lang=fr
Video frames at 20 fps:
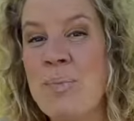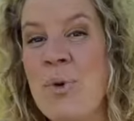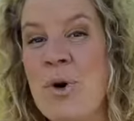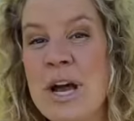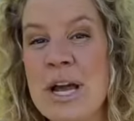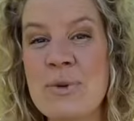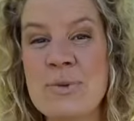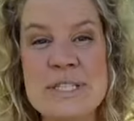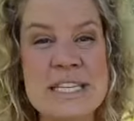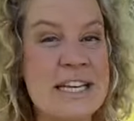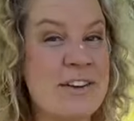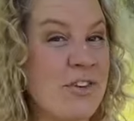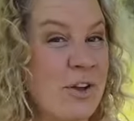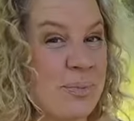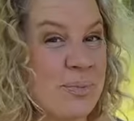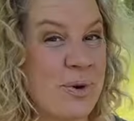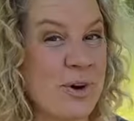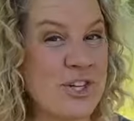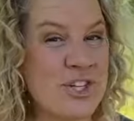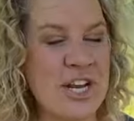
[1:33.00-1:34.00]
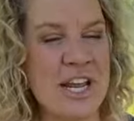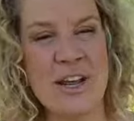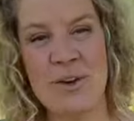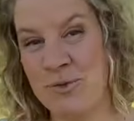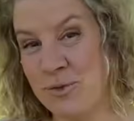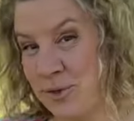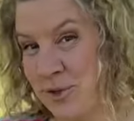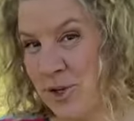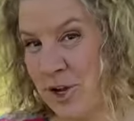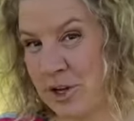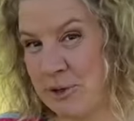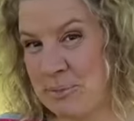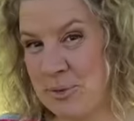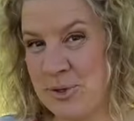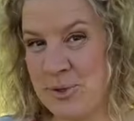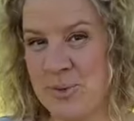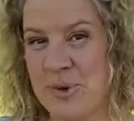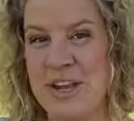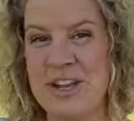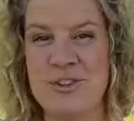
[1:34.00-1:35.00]
Pour réussir votre projet, vous aurez
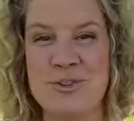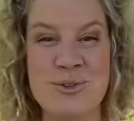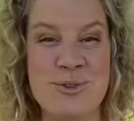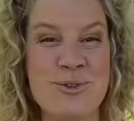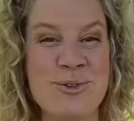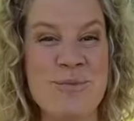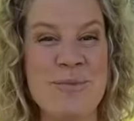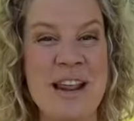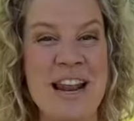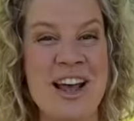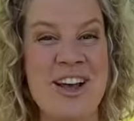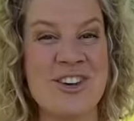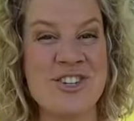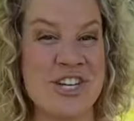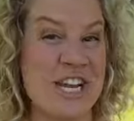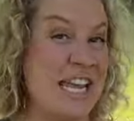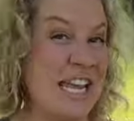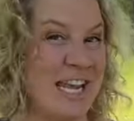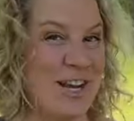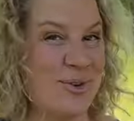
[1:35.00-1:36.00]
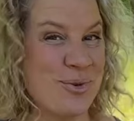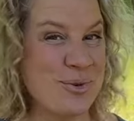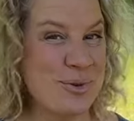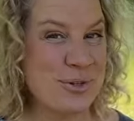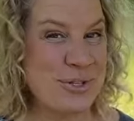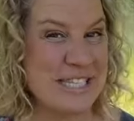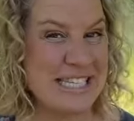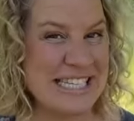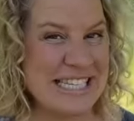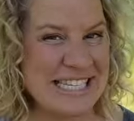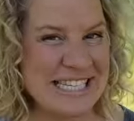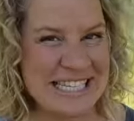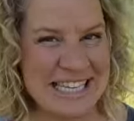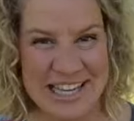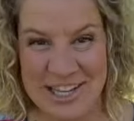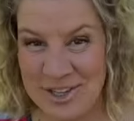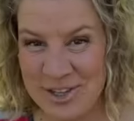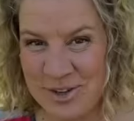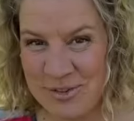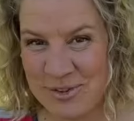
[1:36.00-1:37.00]
besoin du mélange éco-rustique
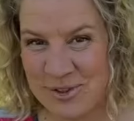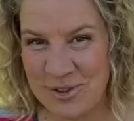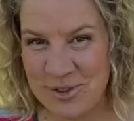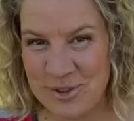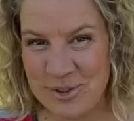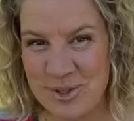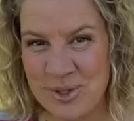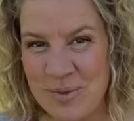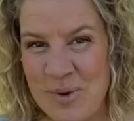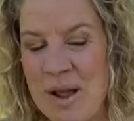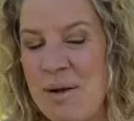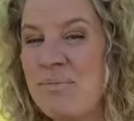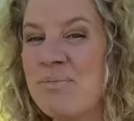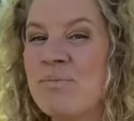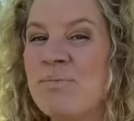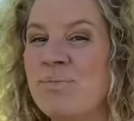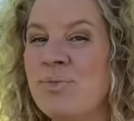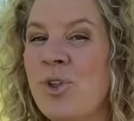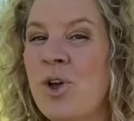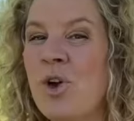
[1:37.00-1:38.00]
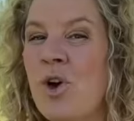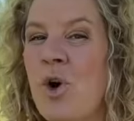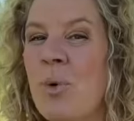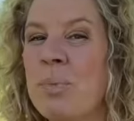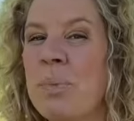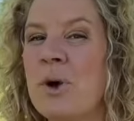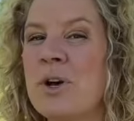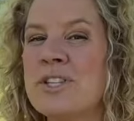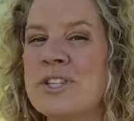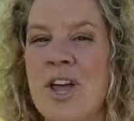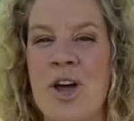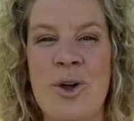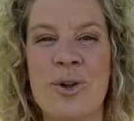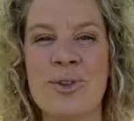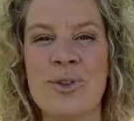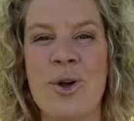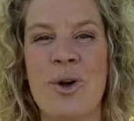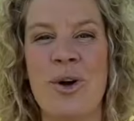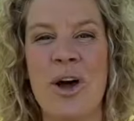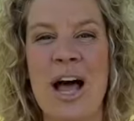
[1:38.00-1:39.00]
de votre choix, de compost,
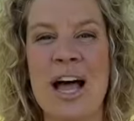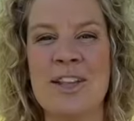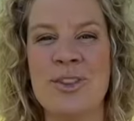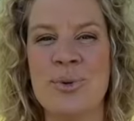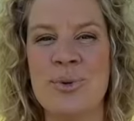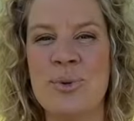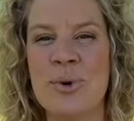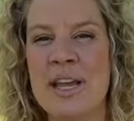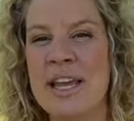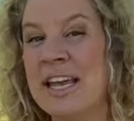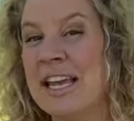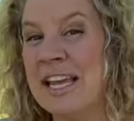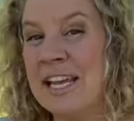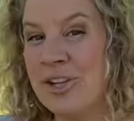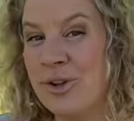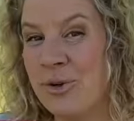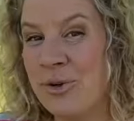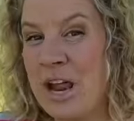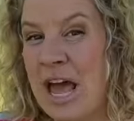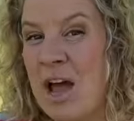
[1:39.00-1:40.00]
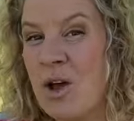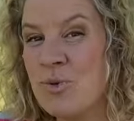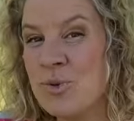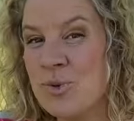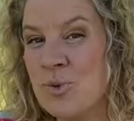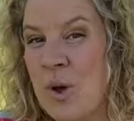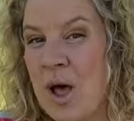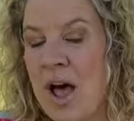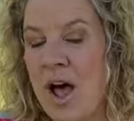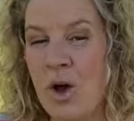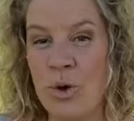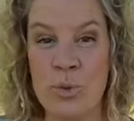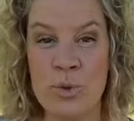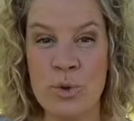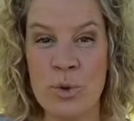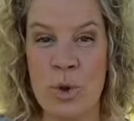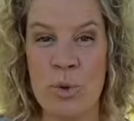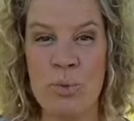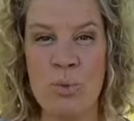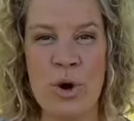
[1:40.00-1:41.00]
d'un râteau et d'un arrosoir
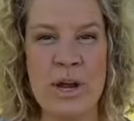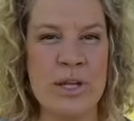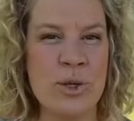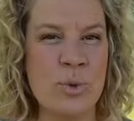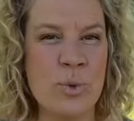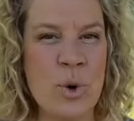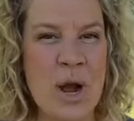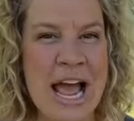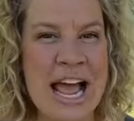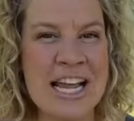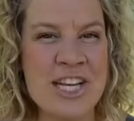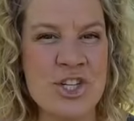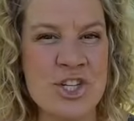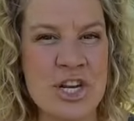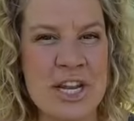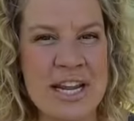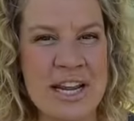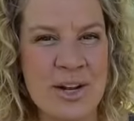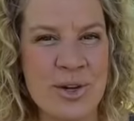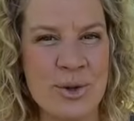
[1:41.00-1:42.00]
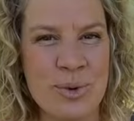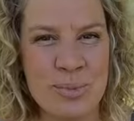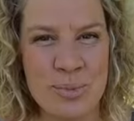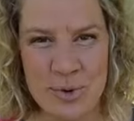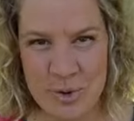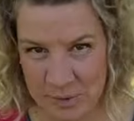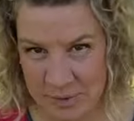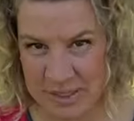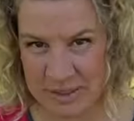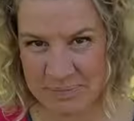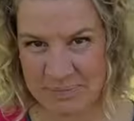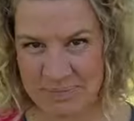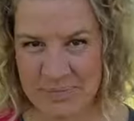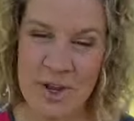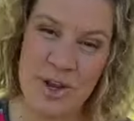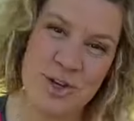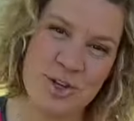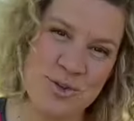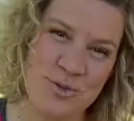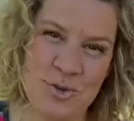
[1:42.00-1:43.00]
ou d'un boyau à jet de pluie.
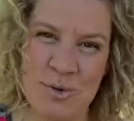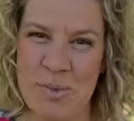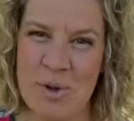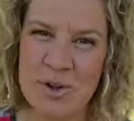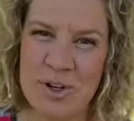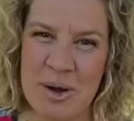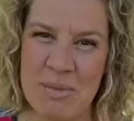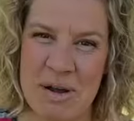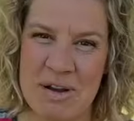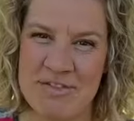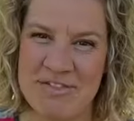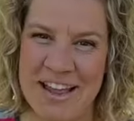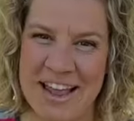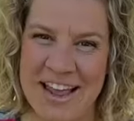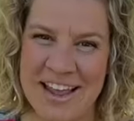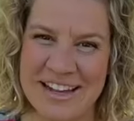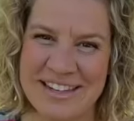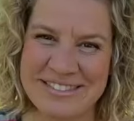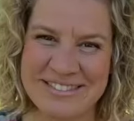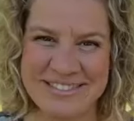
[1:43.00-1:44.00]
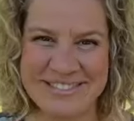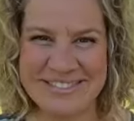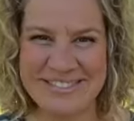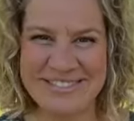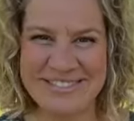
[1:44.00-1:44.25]
Je vous montre comment faire.